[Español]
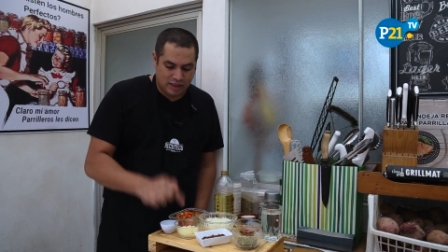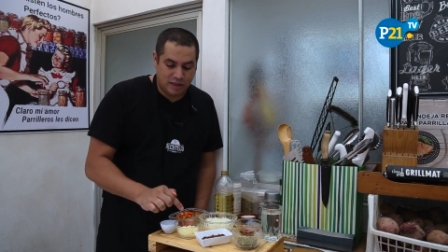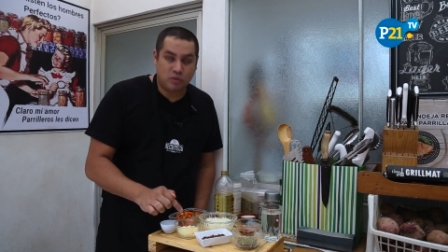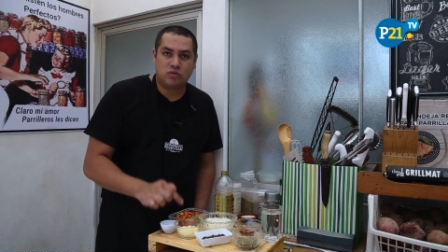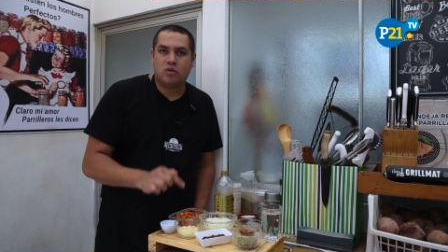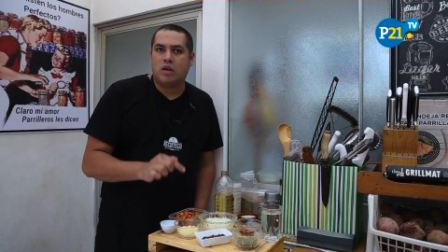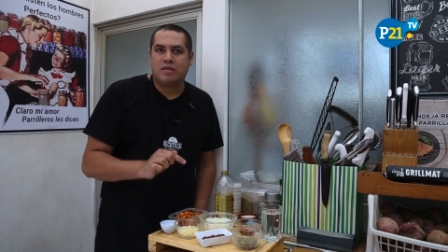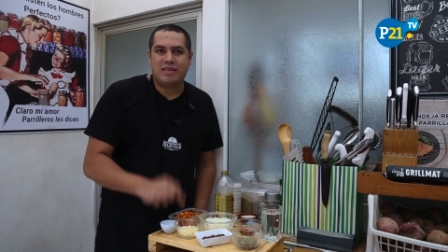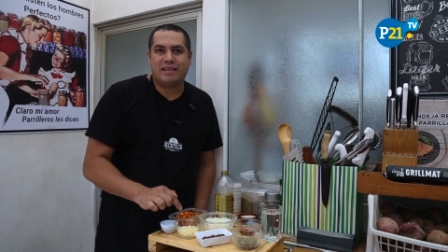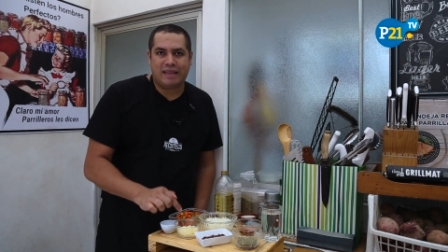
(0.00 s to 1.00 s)
tenemos
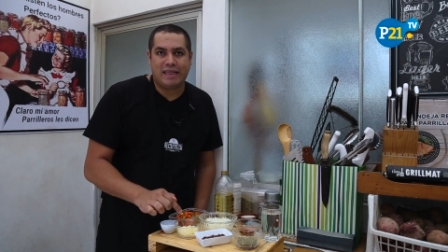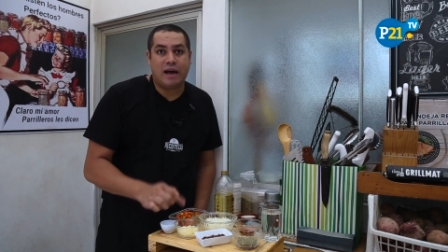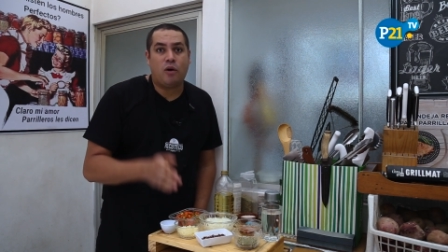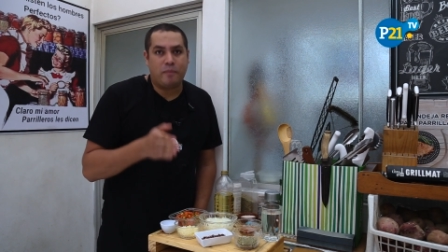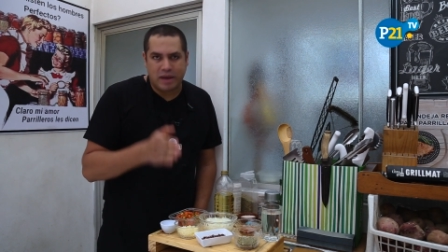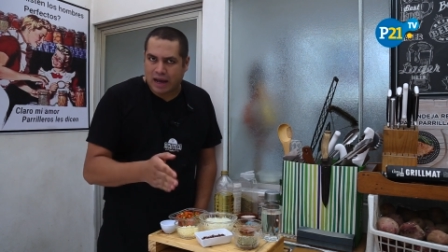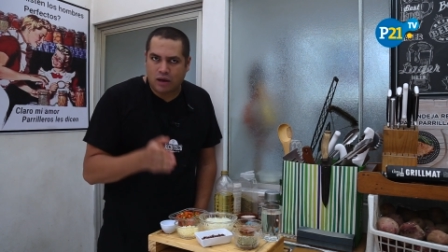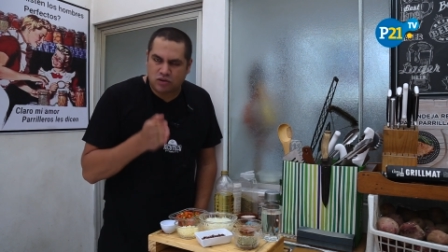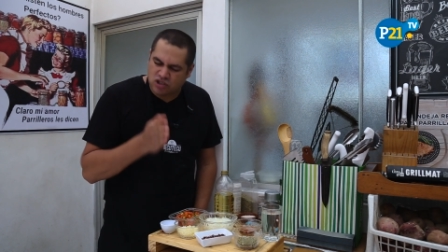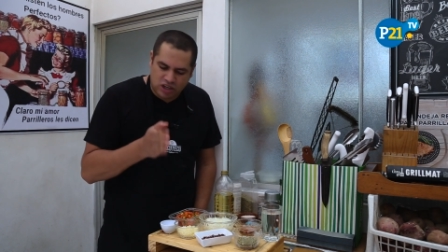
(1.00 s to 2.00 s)
dientes de ajo
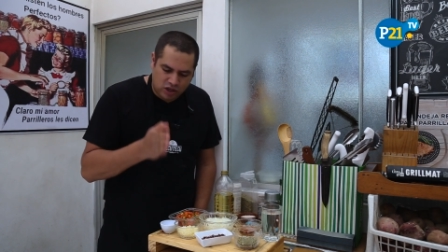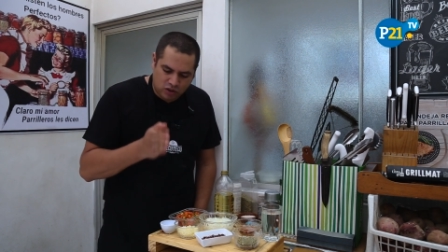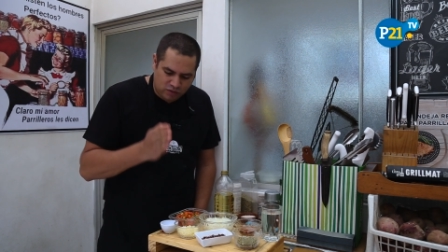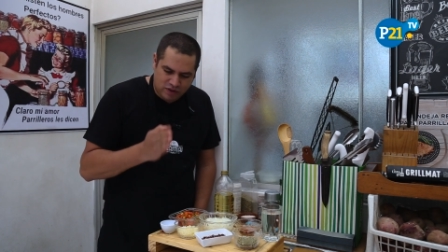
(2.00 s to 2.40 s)
picados chiquitos